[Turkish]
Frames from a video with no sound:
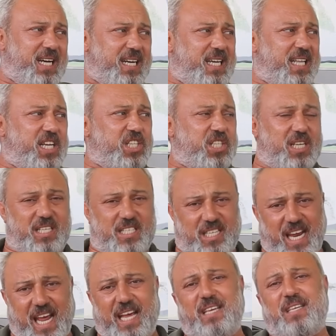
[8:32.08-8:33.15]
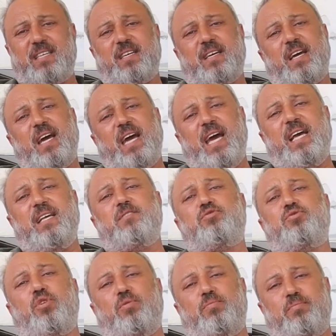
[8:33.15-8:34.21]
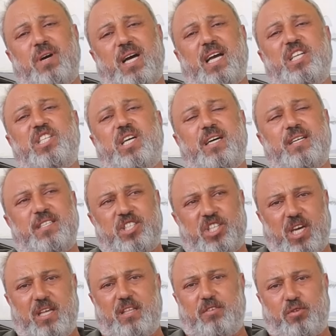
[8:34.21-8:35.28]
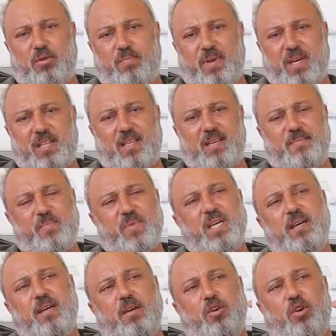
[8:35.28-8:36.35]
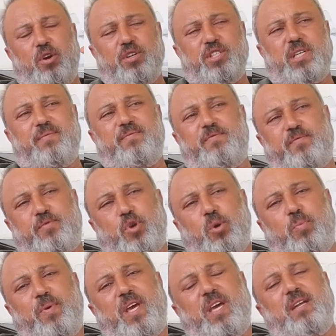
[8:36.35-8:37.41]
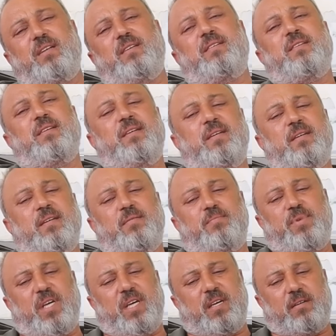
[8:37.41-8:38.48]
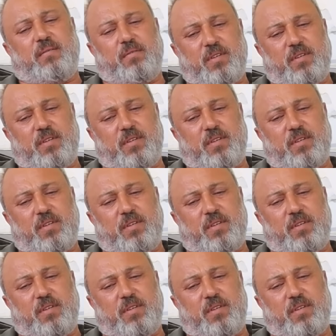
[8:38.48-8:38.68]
arkadaşlar renk en son bakacağınız şeydir köpekte. Önce köpeğin bir